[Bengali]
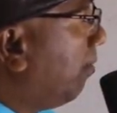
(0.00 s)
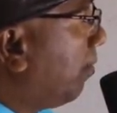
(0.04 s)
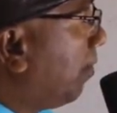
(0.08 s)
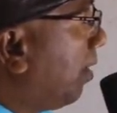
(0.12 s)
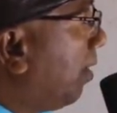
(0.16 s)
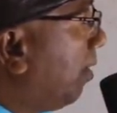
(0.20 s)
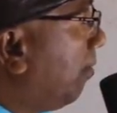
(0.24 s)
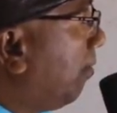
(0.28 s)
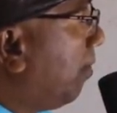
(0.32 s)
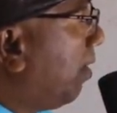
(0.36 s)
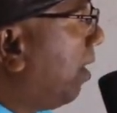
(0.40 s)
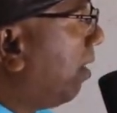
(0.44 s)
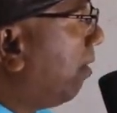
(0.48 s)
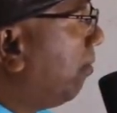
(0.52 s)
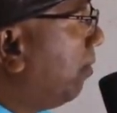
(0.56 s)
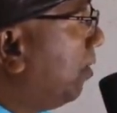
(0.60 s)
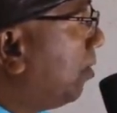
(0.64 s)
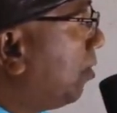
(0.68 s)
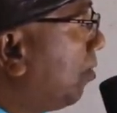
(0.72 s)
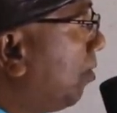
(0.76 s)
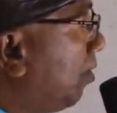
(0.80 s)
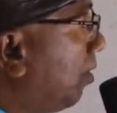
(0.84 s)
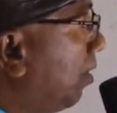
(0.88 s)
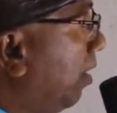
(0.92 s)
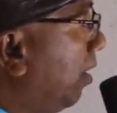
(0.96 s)
আমরা ভার্বের
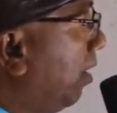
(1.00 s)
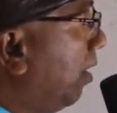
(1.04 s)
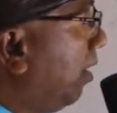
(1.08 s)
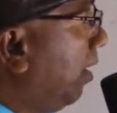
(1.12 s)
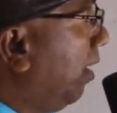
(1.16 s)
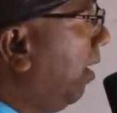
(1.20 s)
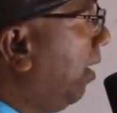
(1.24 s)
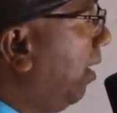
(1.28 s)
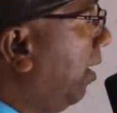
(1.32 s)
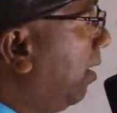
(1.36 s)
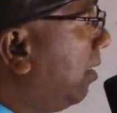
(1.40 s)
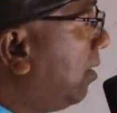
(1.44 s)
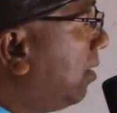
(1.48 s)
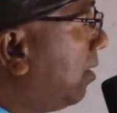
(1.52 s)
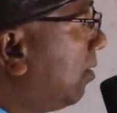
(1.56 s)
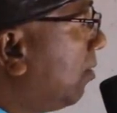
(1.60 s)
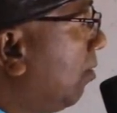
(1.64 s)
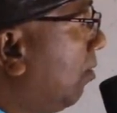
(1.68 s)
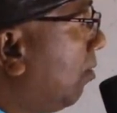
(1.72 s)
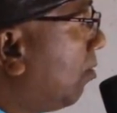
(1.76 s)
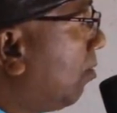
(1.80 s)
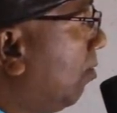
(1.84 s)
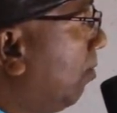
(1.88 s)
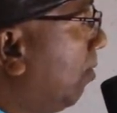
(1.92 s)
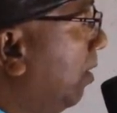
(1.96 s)
সঙ্গে এস
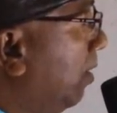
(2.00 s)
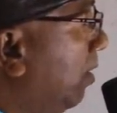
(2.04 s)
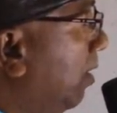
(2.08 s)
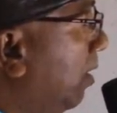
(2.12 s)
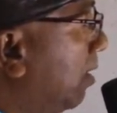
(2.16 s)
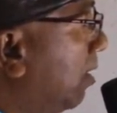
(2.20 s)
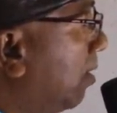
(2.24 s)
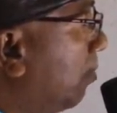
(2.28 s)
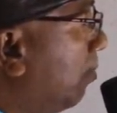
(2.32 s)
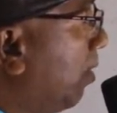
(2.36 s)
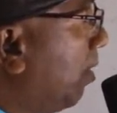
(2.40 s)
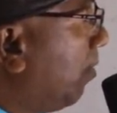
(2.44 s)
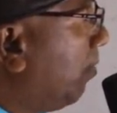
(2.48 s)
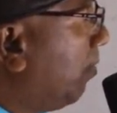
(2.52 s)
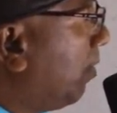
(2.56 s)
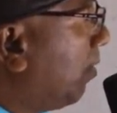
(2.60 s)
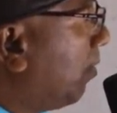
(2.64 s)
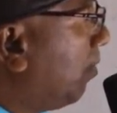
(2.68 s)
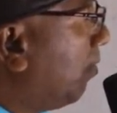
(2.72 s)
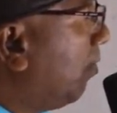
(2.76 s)
অথবা ইএস ব্যবহার